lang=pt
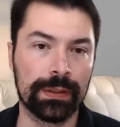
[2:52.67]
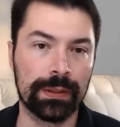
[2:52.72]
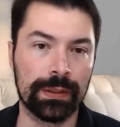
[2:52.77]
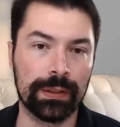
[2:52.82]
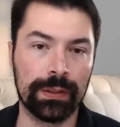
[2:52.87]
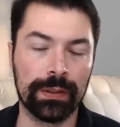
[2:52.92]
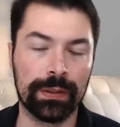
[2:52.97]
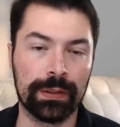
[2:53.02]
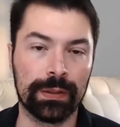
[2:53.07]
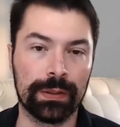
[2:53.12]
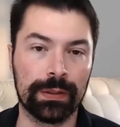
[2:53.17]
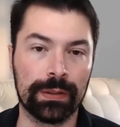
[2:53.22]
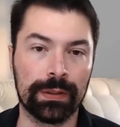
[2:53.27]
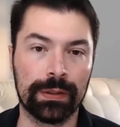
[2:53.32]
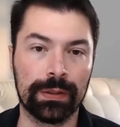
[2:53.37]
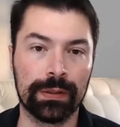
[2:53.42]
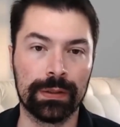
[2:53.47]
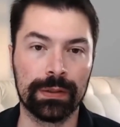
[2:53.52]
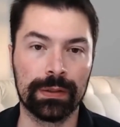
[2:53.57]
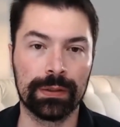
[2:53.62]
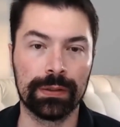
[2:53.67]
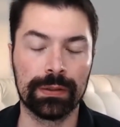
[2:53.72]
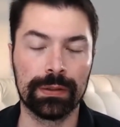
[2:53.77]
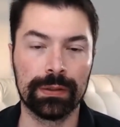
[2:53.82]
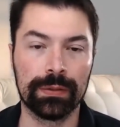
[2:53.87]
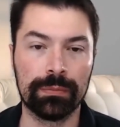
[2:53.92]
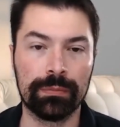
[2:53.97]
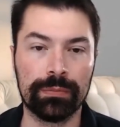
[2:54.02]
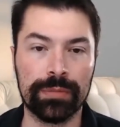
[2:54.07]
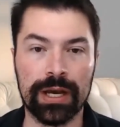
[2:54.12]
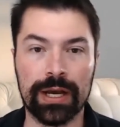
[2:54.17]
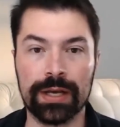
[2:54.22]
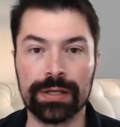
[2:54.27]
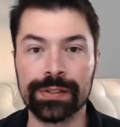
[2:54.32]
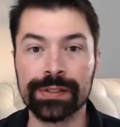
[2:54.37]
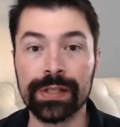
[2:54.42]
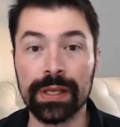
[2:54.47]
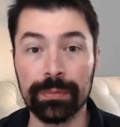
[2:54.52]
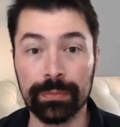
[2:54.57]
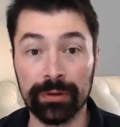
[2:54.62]
é, me
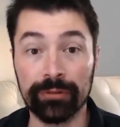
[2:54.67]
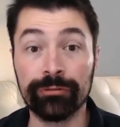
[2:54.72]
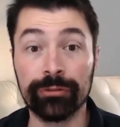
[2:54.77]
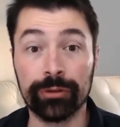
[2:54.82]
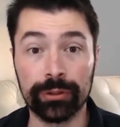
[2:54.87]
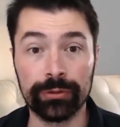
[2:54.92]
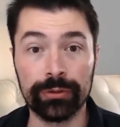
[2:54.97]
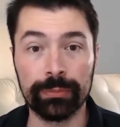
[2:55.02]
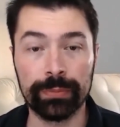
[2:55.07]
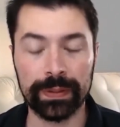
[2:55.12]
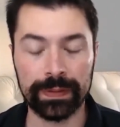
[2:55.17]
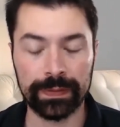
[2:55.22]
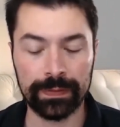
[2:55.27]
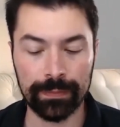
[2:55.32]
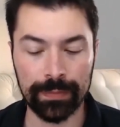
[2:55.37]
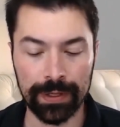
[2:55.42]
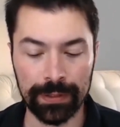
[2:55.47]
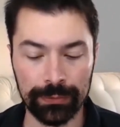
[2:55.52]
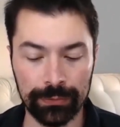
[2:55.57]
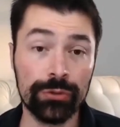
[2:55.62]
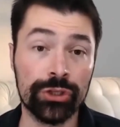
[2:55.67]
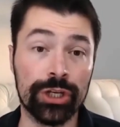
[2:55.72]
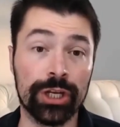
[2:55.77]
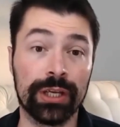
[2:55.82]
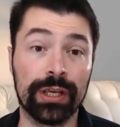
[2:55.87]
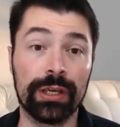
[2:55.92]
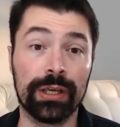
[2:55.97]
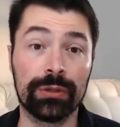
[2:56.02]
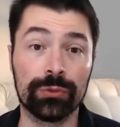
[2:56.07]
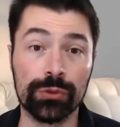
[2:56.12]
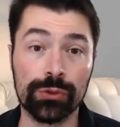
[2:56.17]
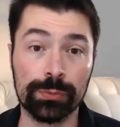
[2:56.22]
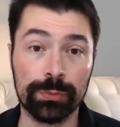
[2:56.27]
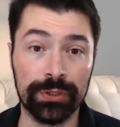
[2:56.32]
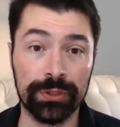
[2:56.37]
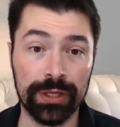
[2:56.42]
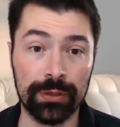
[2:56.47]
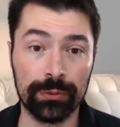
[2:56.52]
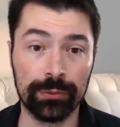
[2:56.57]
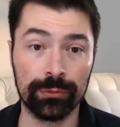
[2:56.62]
arrastei para fora do apartamento. Eu cheguei no
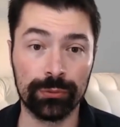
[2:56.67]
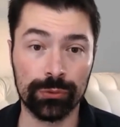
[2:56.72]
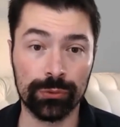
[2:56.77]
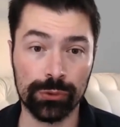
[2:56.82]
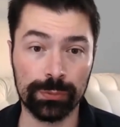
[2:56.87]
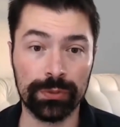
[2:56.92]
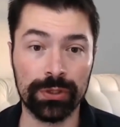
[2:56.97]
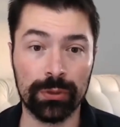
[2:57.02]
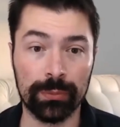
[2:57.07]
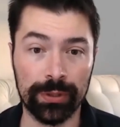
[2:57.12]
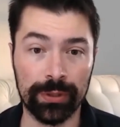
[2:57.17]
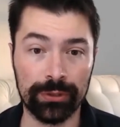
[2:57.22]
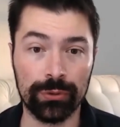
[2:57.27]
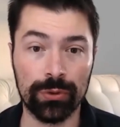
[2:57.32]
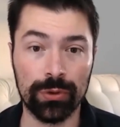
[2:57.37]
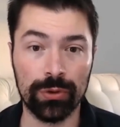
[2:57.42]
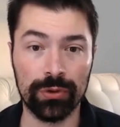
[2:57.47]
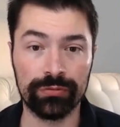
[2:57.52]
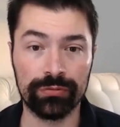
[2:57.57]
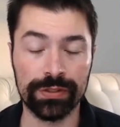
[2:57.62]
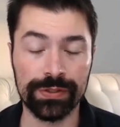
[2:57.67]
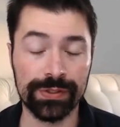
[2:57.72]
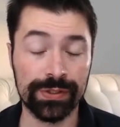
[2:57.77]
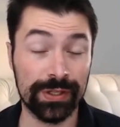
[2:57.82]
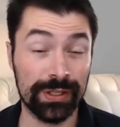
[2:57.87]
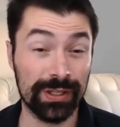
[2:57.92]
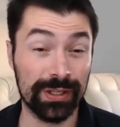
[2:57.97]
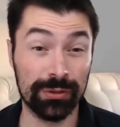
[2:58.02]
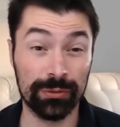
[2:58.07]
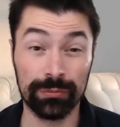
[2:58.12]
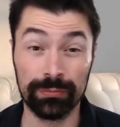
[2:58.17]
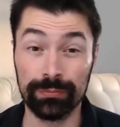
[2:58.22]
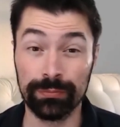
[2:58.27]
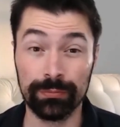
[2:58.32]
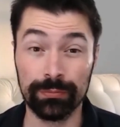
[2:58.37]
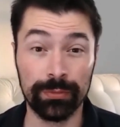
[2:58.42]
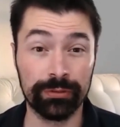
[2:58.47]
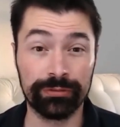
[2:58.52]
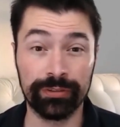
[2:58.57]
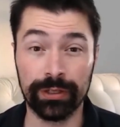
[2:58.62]
hospital, no Hospital Mário Covas, e eu,
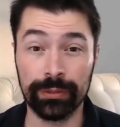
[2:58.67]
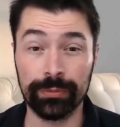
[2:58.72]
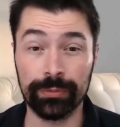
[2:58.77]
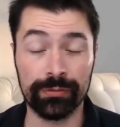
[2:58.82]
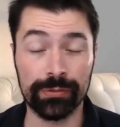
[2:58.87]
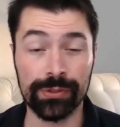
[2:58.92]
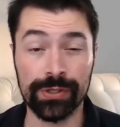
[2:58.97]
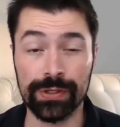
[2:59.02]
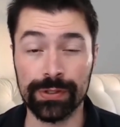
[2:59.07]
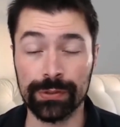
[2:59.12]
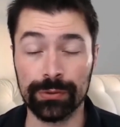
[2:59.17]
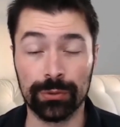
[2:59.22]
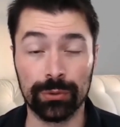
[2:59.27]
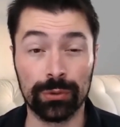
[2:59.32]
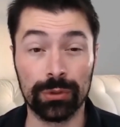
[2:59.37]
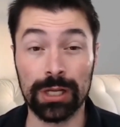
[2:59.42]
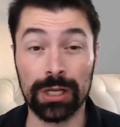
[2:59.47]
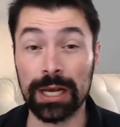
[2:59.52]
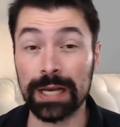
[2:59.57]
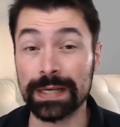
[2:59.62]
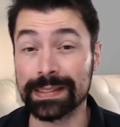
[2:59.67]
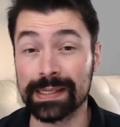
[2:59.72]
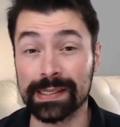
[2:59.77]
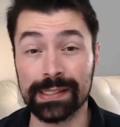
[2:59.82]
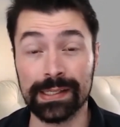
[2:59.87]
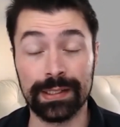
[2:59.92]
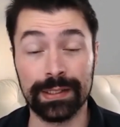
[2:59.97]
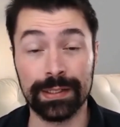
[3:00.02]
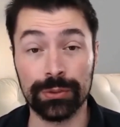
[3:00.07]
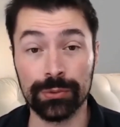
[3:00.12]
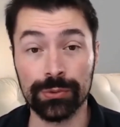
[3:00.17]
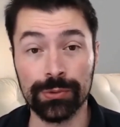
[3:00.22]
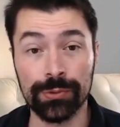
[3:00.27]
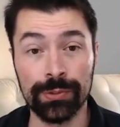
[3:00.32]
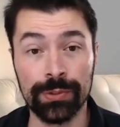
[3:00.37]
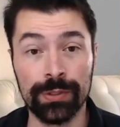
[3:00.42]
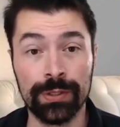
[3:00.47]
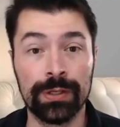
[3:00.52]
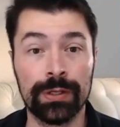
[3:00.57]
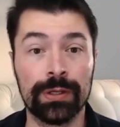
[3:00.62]
eu falei para vocês, eu dou graças a
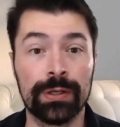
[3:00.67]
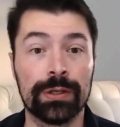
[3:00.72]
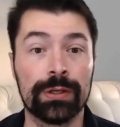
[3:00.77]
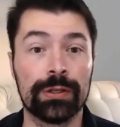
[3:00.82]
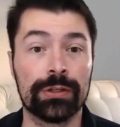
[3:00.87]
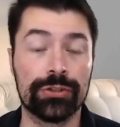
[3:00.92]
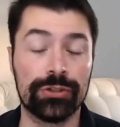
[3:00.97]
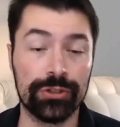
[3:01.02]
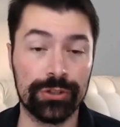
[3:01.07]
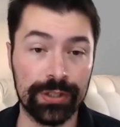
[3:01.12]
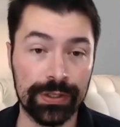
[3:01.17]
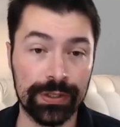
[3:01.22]
Deus de ter